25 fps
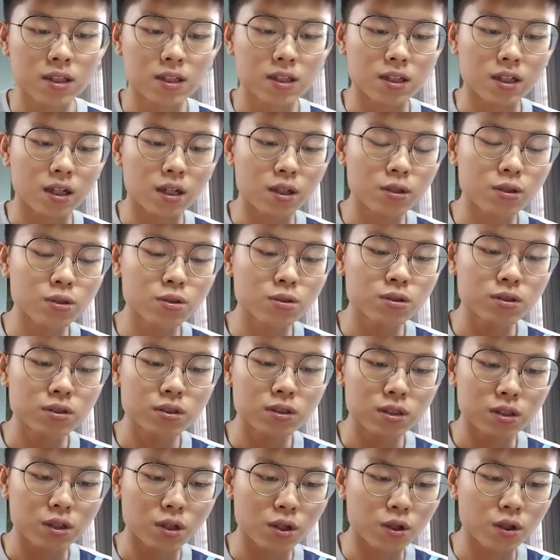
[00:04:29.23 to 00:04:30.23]
然后
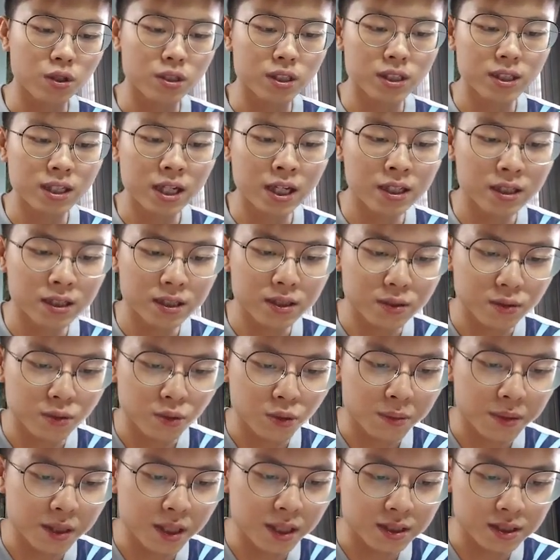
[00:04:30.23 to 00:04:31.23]
coordinate 我
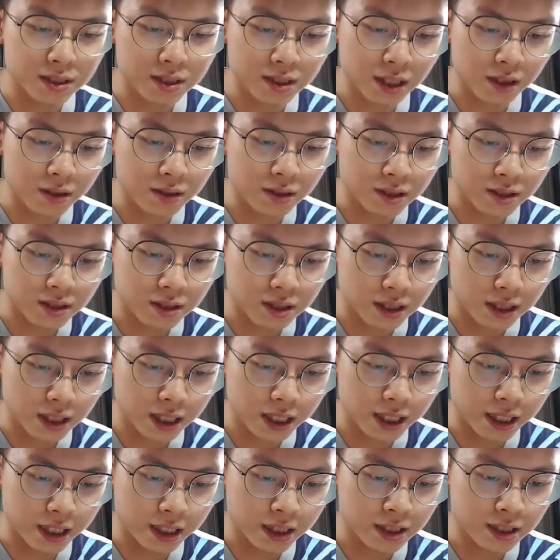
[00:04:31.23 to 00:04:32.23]
们也知道了
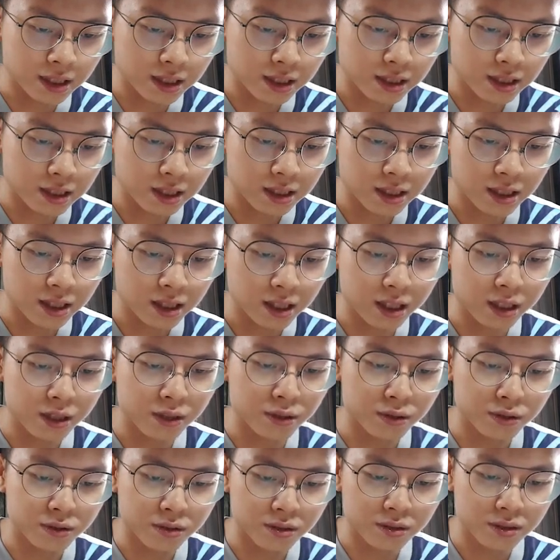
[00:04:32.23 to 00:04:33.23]
零
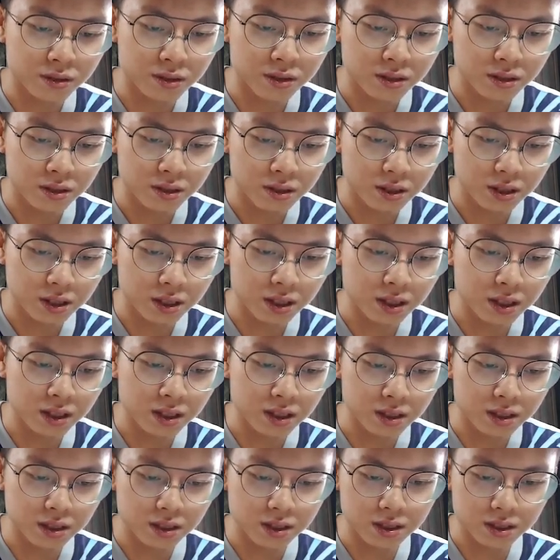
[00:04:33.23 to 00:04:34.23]
六一
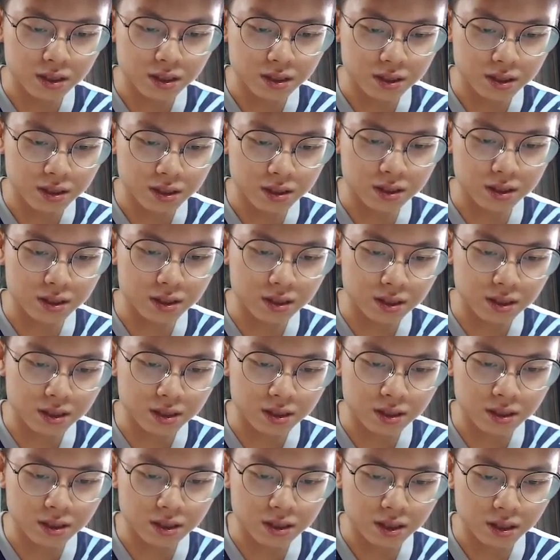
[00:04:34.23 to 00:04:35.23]
四
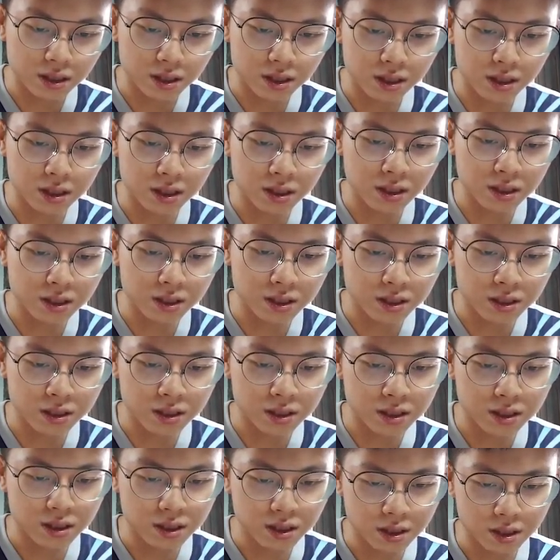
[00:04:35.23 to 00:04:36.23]
二
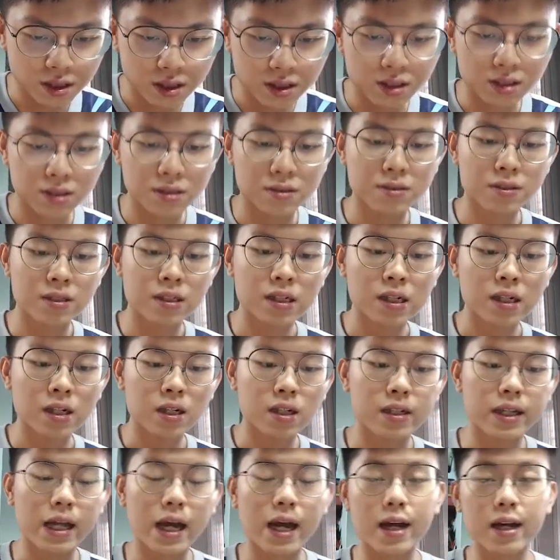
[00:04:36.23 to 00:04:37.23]
二，
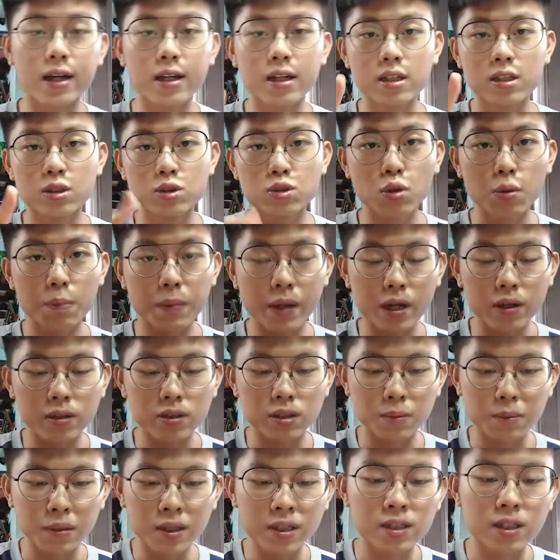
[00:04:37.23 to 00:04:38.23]
那坐标
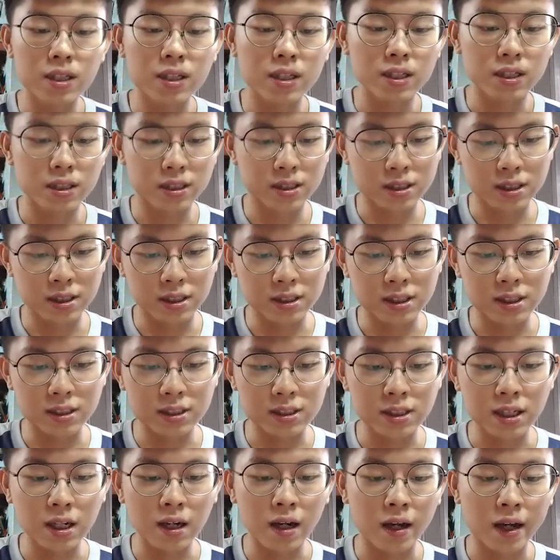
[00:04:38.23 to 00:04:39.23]
你们已经
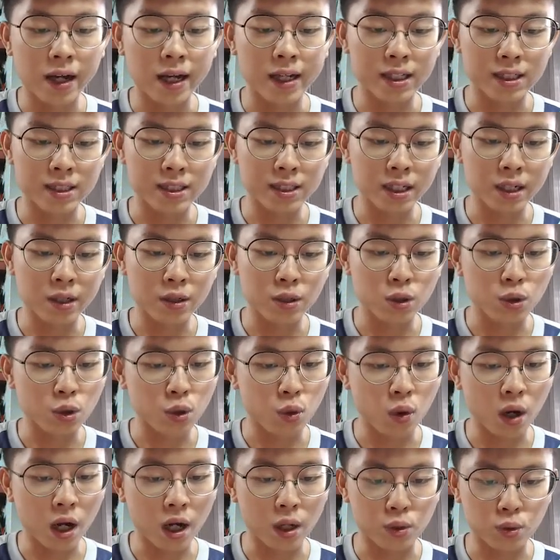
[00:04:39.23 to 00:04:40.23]
知道了啊，一定要有
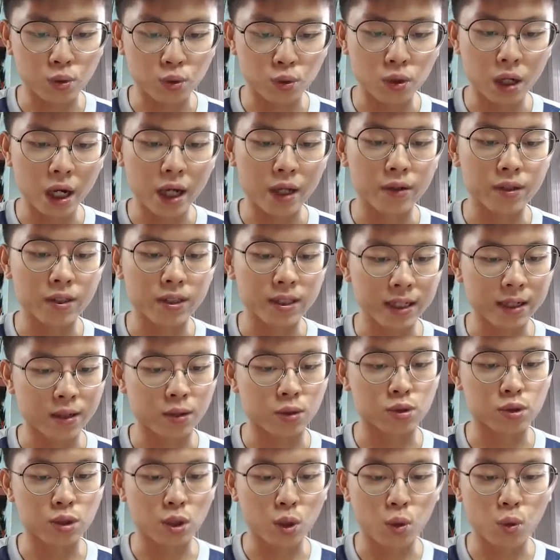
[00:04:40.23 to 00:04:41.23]
挂弧，还有一定要有
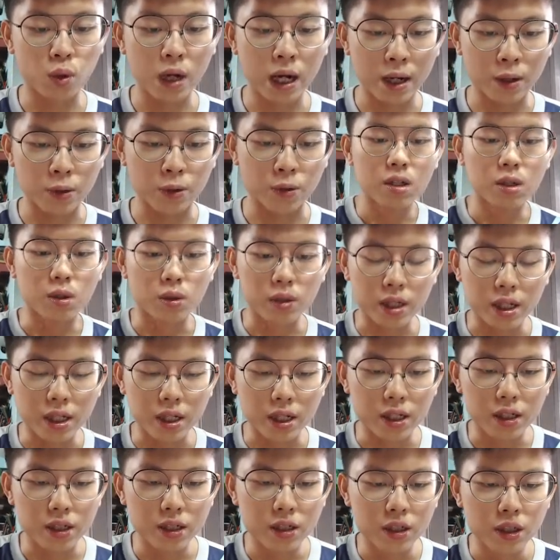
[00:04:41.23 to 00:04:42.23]
逗号。OK，
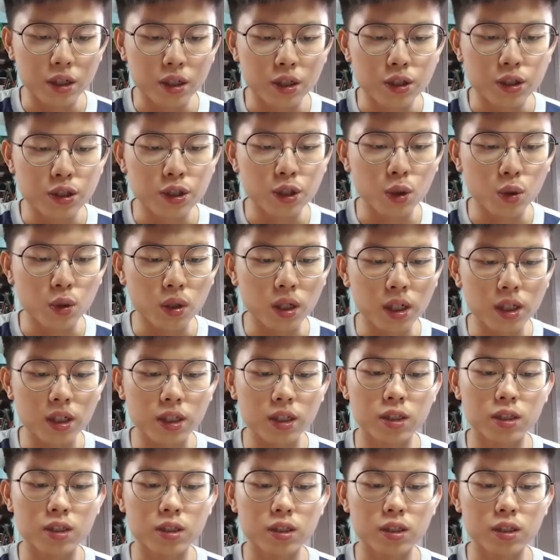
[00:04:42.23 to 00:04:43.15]
有了